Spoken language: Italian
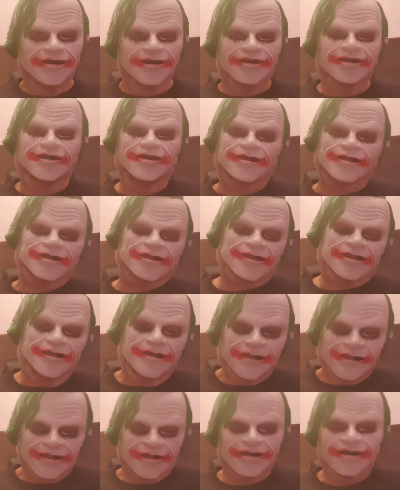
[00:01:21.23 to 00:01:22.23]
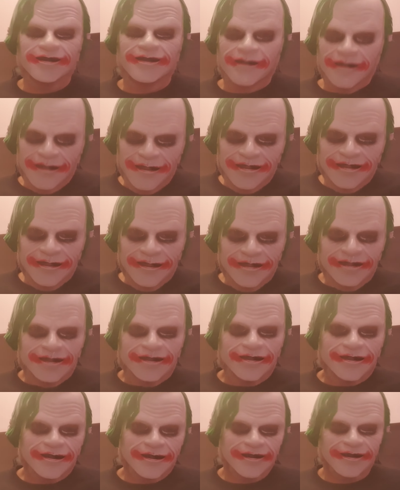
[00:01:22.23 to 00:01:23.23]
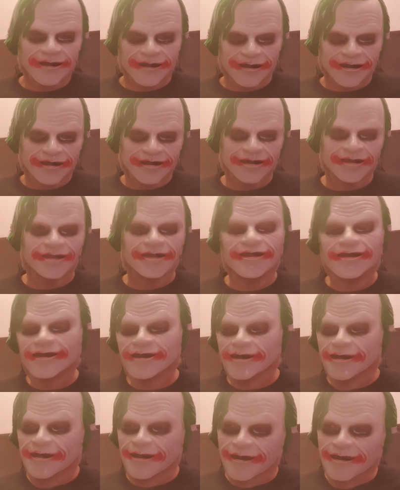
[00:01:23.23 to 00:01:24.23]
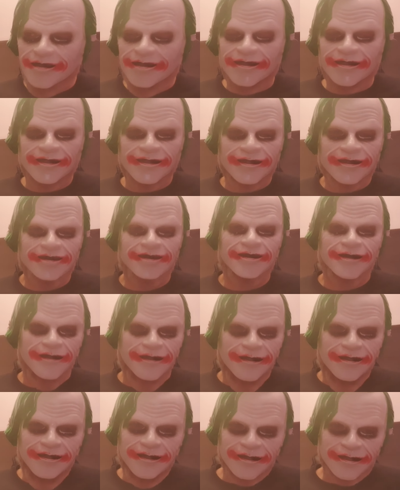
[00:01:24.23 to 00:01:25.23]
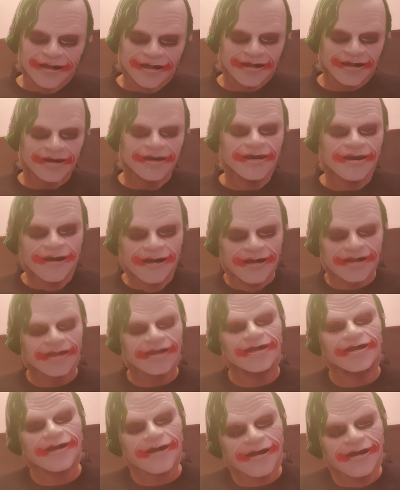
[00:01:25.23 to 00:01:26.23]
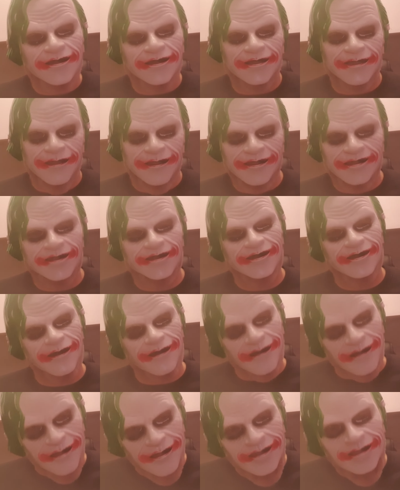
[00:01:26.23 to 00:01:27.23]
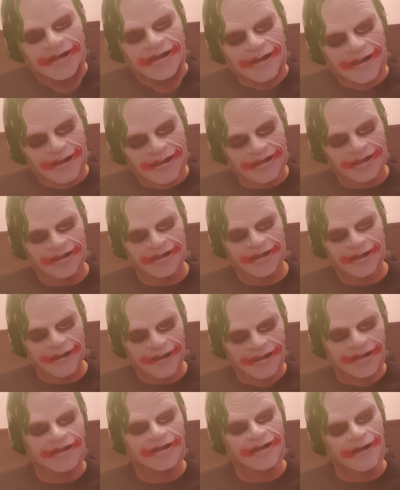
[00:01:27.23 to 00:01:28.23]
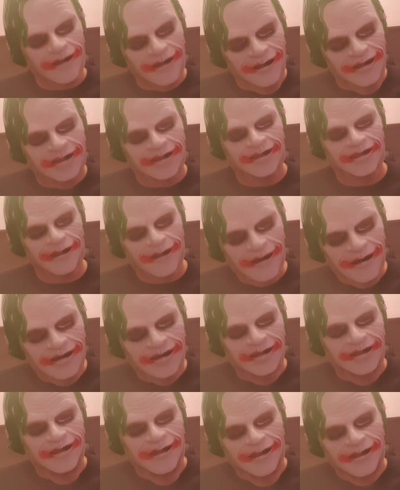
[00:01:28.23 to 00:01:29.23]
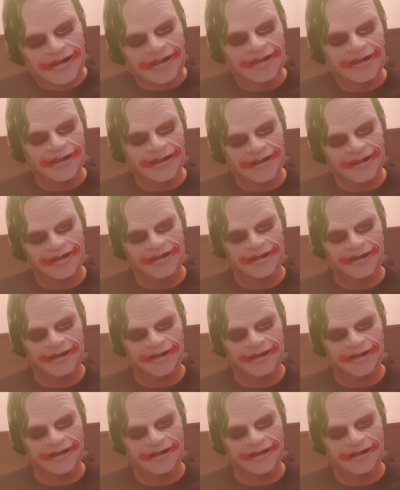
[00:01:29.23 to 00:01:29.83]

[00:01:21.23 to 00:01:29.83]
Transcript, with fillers: Ma che certi milanisti mi vengono a fare la morale oppure vanno a fare la morale, vanno a fare la morale